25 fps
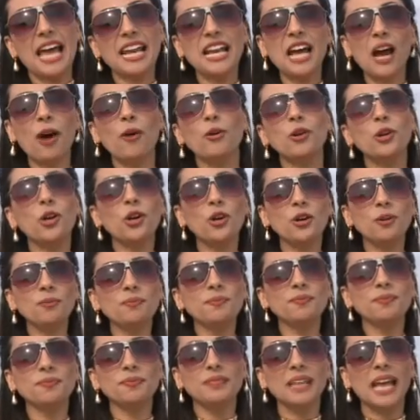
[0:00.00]
انا هقول
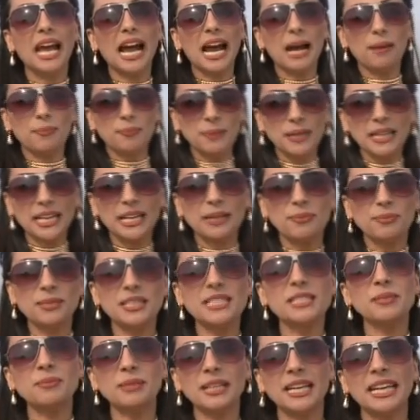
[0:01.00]
لهم حبينا
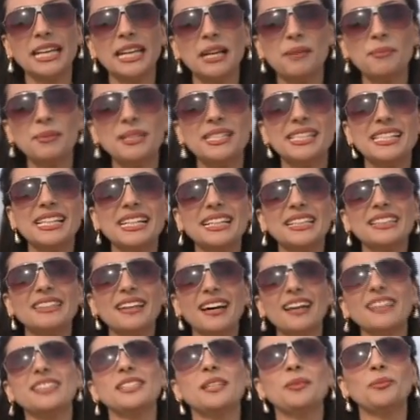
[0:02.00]
نبتدي من هنا من سر
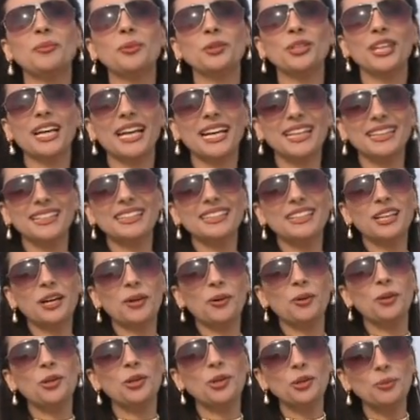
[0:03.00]
طاقتي
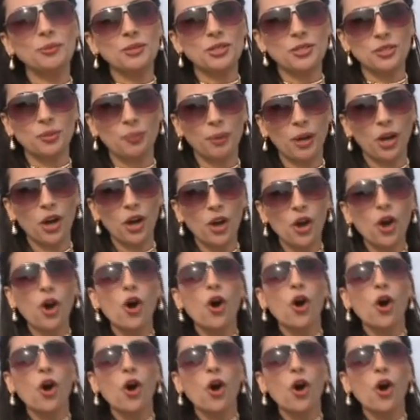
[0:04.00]
المتجدده كل يوم الصبح